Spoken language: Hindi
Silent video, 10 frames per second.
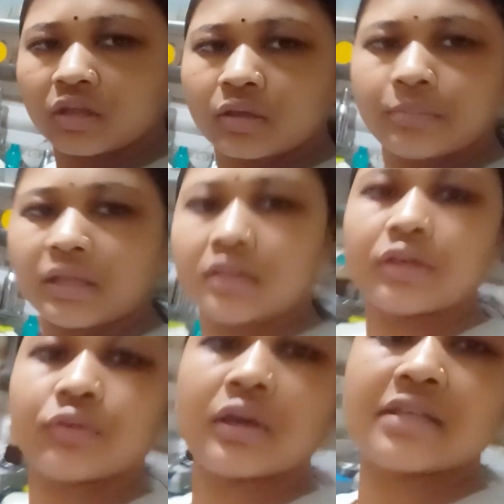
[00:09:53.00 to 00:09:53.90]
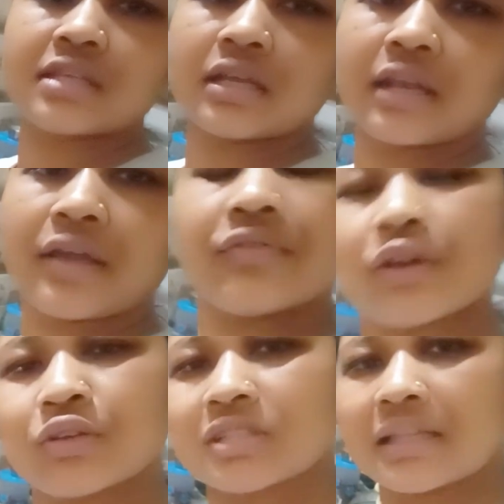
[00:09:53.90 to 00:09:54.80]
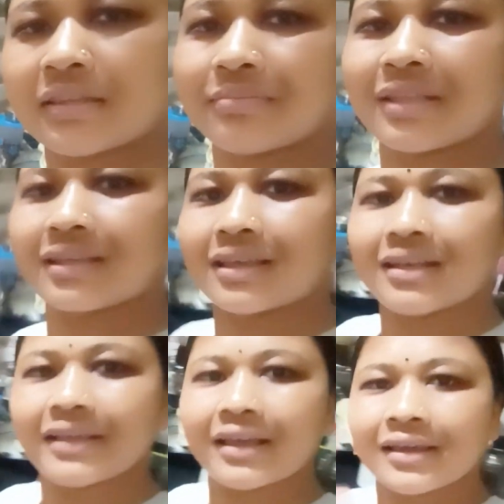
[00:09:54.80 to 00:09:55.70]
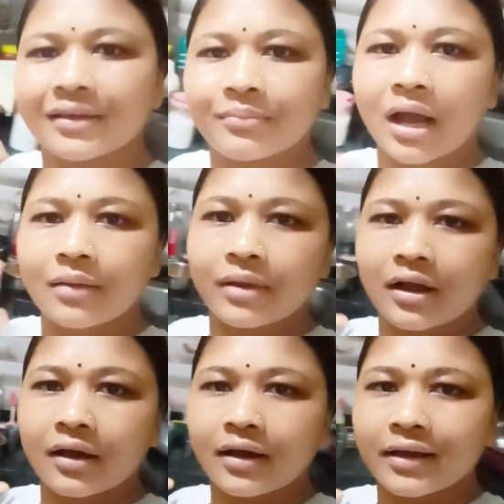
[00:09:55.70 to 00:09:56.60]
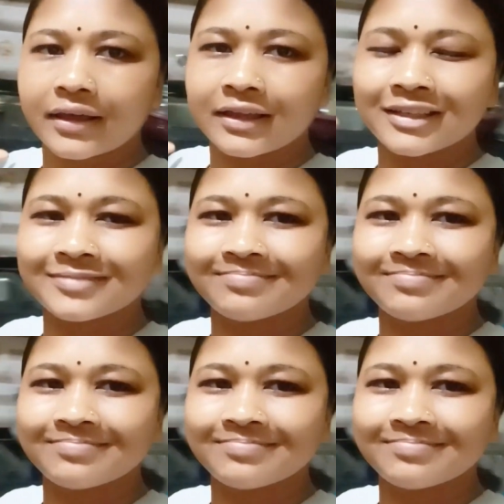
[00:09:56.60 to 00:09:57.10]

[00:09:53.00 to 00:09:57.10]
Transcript: मिलती हूँ ऐसे एक नए वीडियो के साथ तब तक के लिए बाय बाय